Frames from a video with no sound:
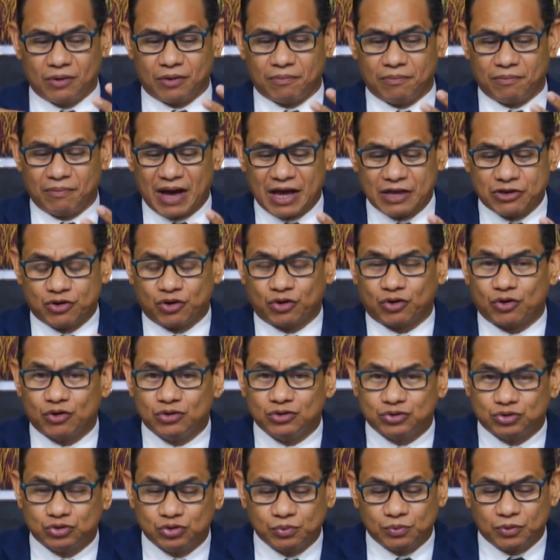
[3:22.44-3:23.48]
mayor
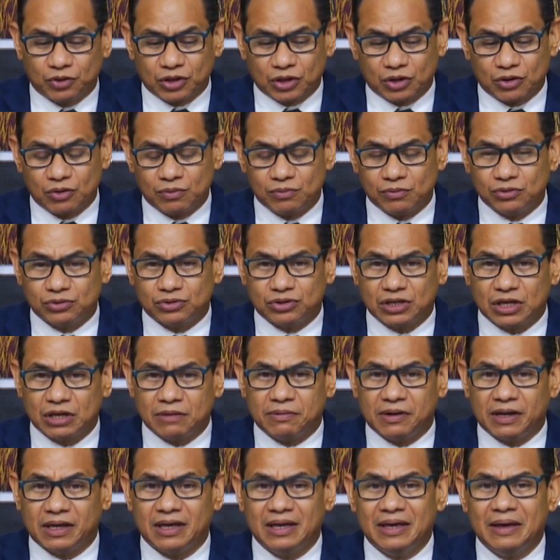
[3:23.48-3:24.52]
consumo de
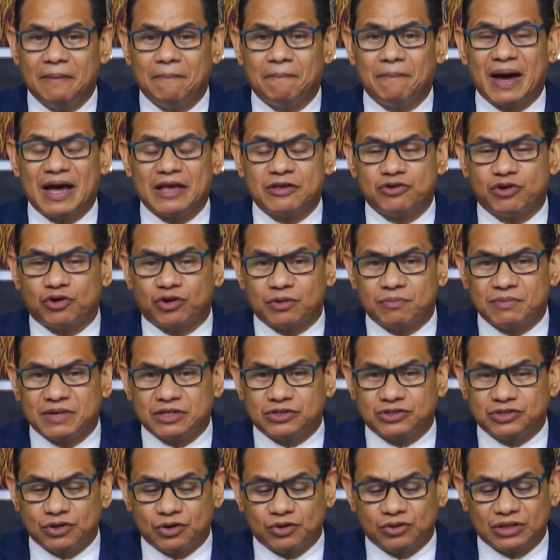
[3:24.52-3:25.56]
combustible, mayor
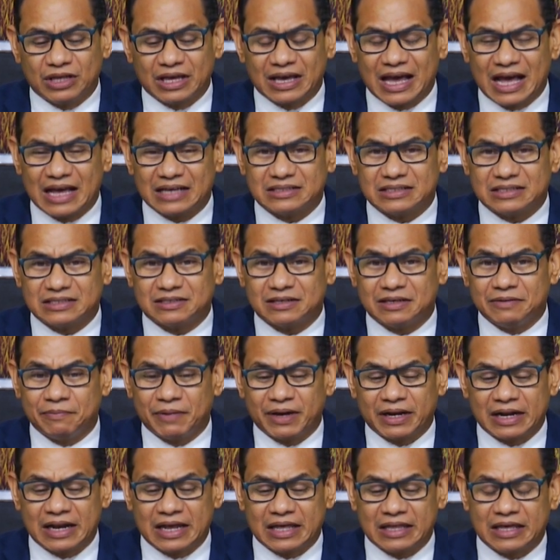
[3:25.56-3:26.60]
emisión de gases
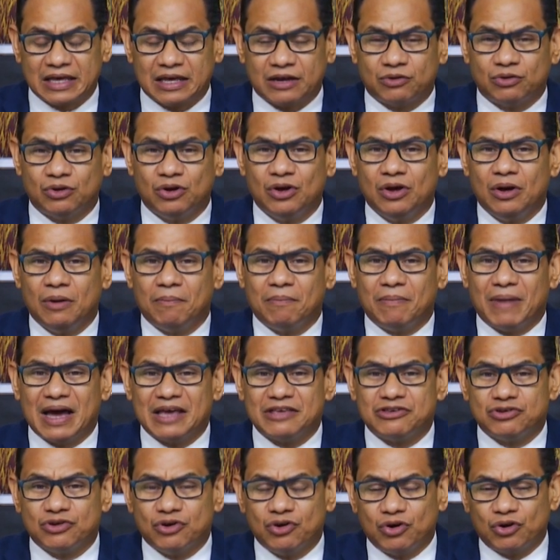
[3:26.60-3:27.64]
invernaderos,
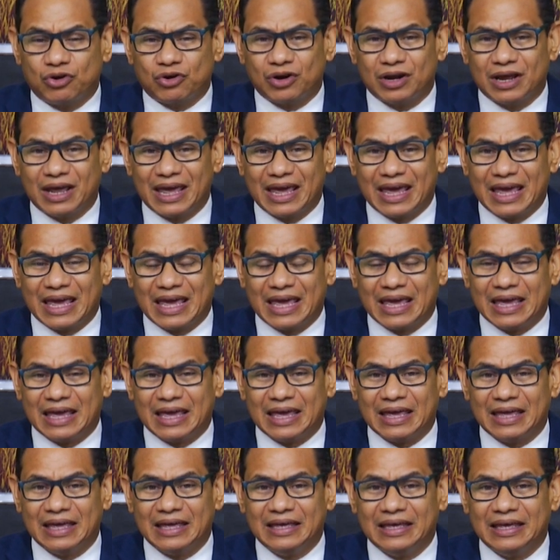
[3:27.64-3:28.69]
mayor
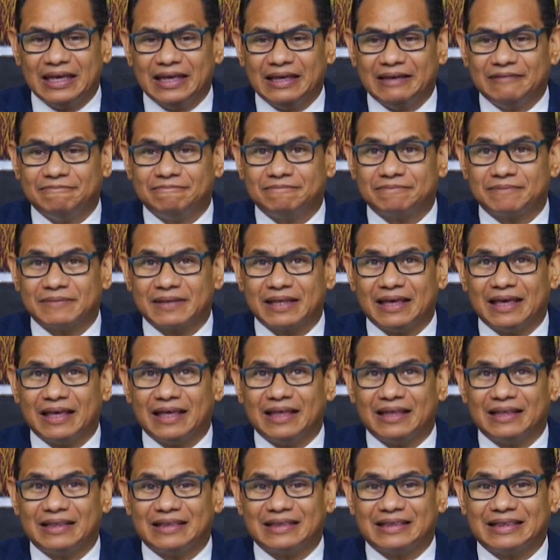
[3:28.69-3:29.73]
eh,
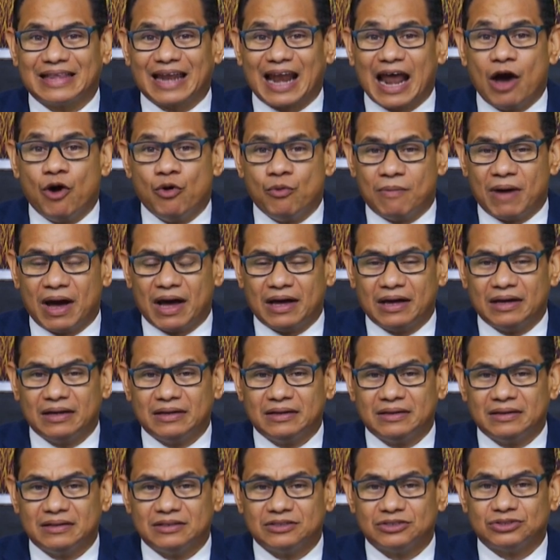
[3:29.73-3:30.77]
trauma
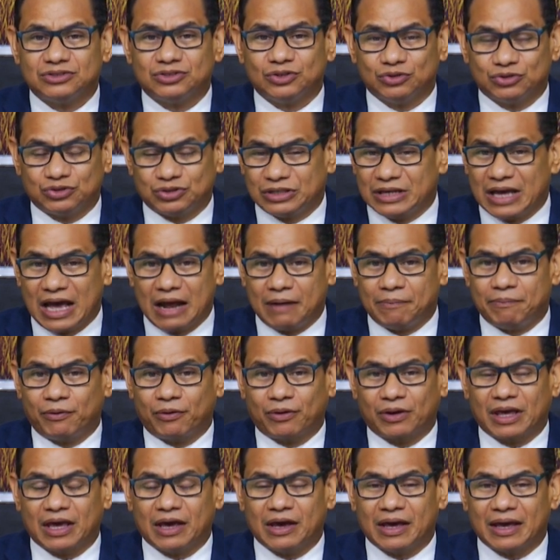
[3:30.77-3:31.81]
social,
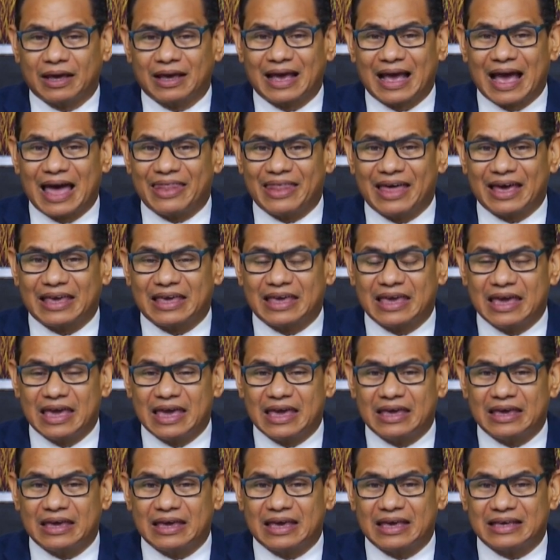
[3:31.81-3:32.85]
porque cada
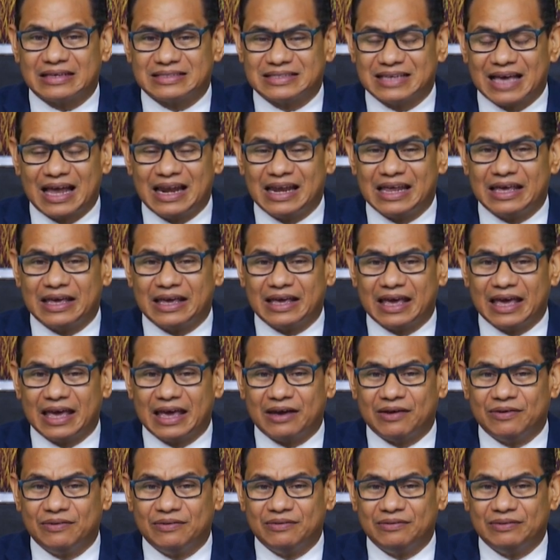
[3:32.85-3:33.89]
quien que sale
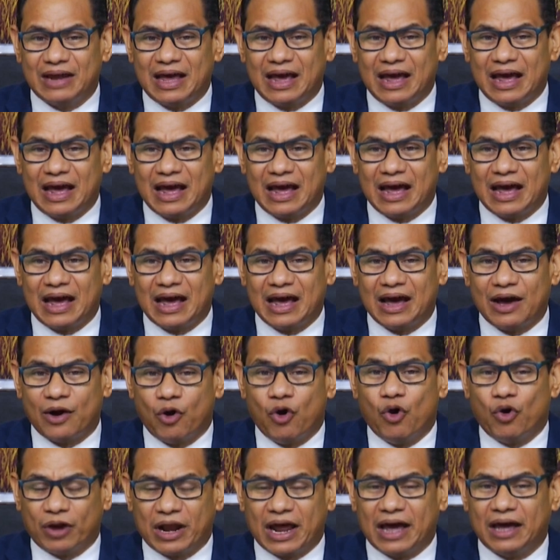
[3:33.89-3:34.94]
en una
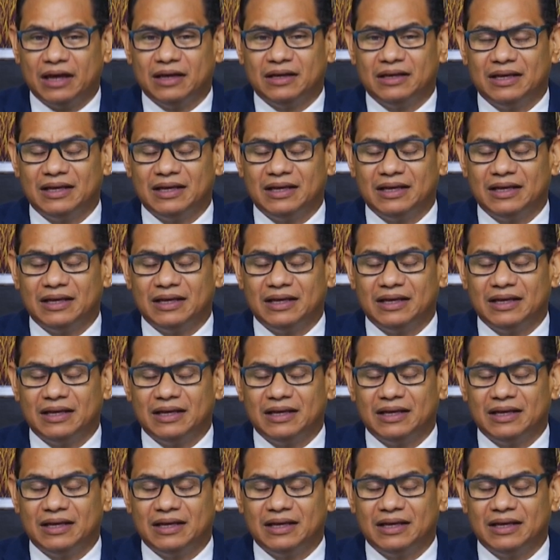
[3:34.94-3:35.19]
hora